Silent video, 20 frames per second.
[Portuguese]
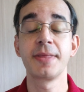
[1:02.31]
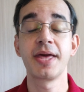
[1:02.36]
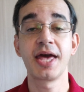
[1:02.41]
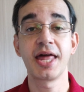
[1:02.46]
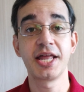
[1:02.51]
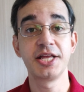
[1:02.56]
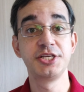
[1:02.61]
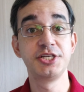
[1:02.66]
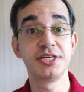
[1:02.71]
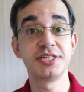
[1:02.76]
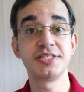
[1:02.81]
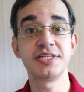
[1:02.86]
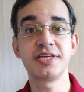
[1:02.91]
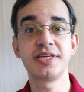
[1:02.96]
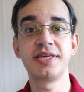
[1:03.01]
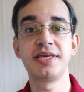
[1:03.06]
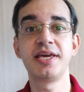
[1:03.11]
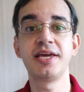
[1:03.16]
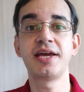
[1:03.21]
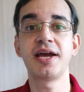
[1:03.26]
Ela disse
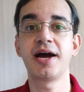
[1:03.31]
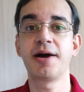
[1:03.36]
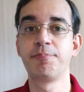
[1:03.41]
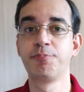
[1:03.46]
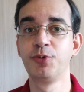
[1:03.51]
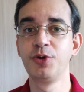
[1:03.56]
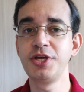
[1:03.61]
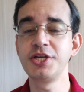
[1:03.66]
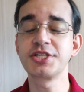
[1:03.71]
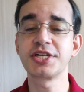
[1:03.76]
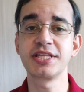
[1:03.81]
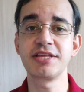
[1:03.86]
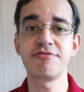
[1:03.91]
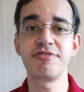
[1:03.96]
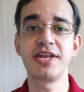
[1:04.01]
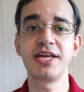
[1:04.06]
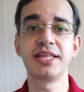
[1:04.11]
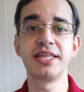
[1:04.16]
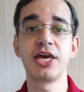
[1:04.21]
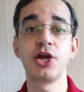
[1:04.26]
que a política
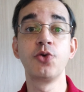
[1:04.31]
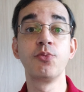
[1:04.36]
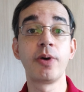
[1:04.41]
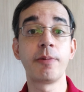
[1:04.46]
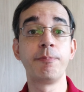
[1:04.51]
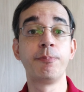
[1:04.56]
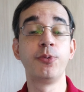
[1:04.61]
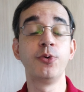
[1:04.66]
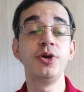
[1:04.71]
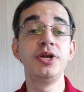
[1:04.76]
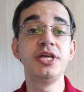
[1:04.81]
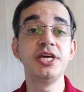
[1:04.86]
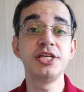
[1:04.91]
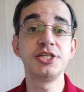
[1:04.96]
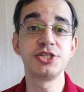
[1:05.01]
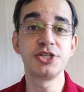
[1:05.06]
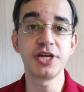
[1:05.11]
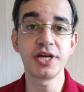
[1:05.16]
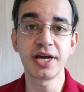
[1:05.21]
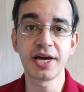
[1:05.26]
deveria ter uma
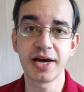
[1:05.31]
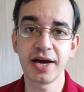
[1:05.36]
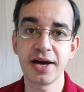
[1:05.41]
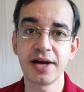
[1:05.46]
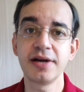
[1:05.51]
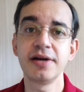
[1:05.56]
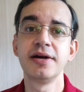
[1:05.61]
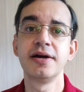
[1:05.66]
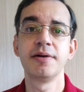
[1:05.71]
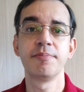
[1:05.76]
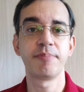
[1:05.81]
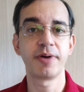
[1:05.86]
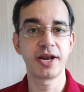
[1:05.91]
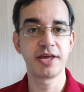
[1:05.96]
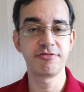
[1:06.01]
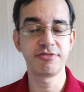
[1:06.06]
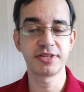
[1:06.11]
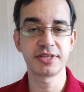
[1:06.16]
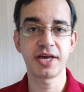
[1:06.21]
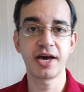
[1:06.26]
política
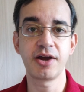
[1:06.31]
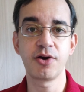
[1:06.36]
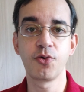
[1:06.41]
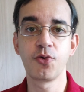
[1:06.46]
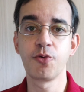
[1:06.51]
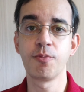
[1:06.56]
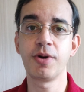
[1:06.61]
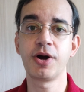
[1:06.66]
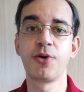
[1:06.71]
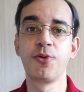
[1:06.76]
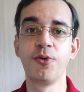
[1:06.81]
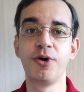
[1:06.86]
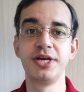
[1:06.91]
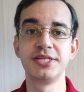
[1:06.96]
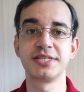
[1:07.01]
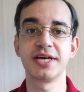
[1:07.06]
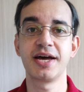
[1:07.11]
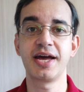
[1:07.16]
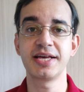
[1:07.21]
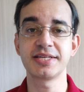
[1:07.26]
para evitar alguma coisa.